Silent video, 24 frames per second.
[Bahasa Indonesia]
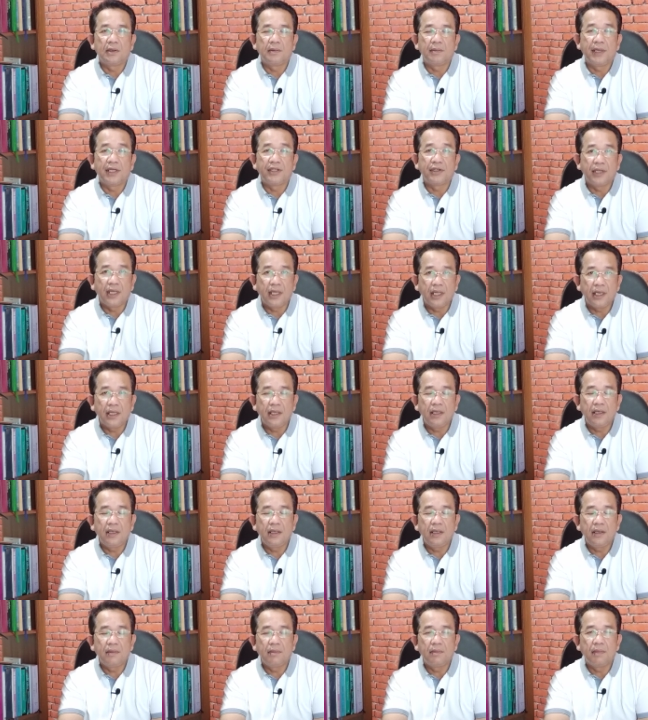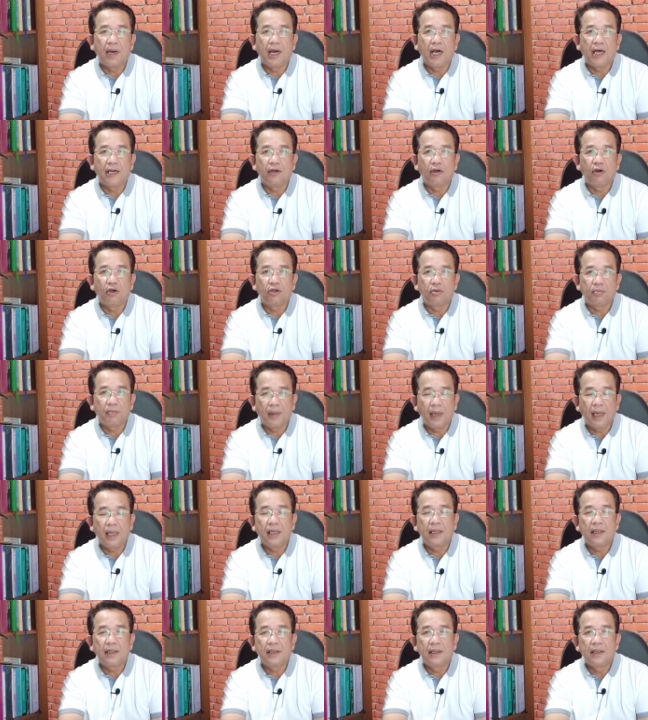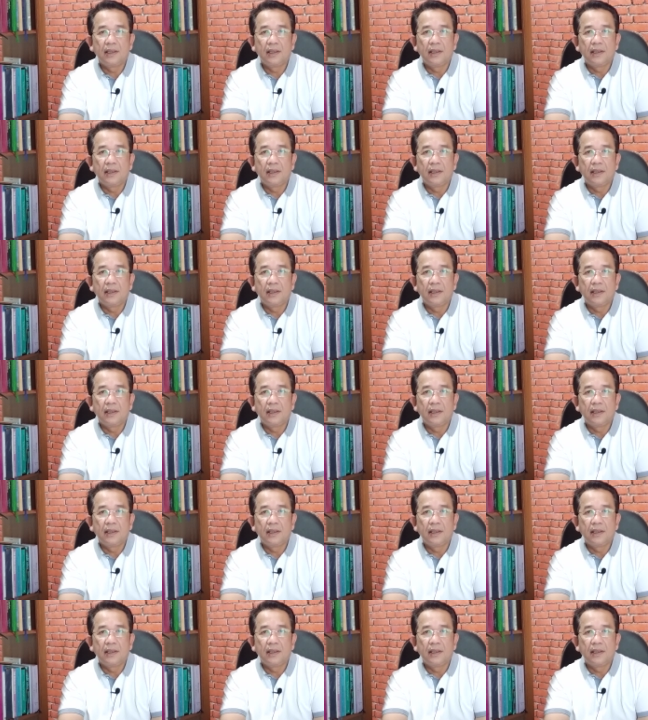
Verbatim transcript: materi bahan khotbah